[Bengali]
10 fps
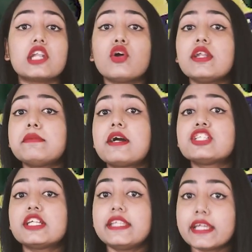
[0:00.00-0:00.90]
জানুয়ারি
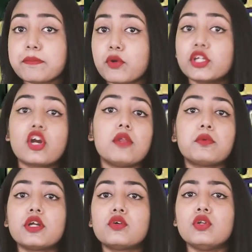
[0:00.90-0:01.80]
মাসের থেকে
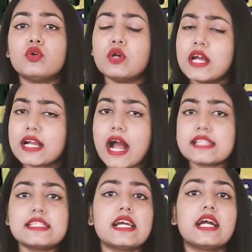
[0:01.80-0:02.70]
পরিকল্পনাগুলো
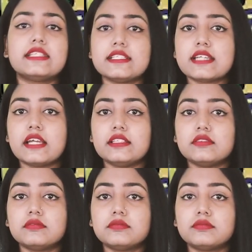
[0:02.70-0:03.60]
কাজে লাগাতে চাই
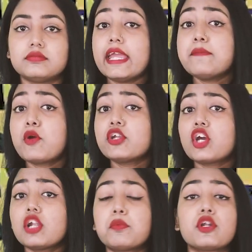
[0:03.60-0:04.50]
এই
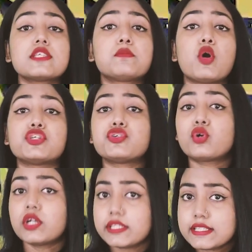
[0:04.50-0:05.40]
পরিকল্পনা স্পষ্ট
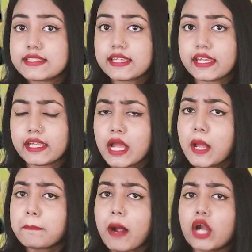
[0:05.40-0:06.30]
করে দিচ্ছে
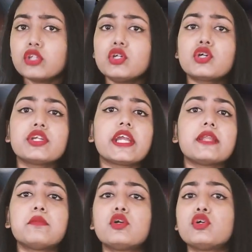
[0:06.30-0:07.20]
ভারতীয়
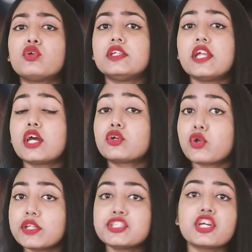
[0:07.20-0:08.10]
ক্রিকেট বোর্ড অধিনায়ক
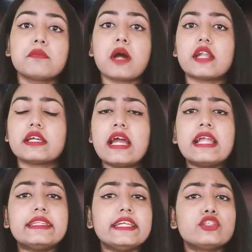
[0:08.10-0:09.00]
রোহিত শর্মার
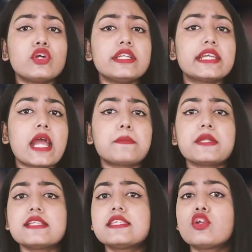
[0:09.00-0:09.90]
টি টোয়েন্টি
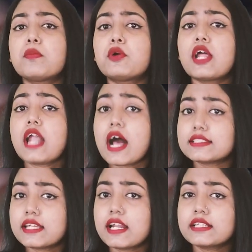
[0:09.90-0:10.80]
ক্যাপ্টেন্সির ওপর আর
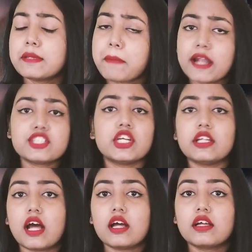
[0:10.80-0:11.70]
আস্থা রাখতে
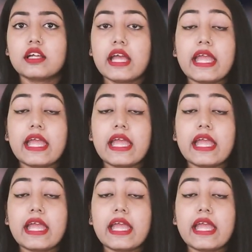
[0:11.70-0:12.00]
পারছে না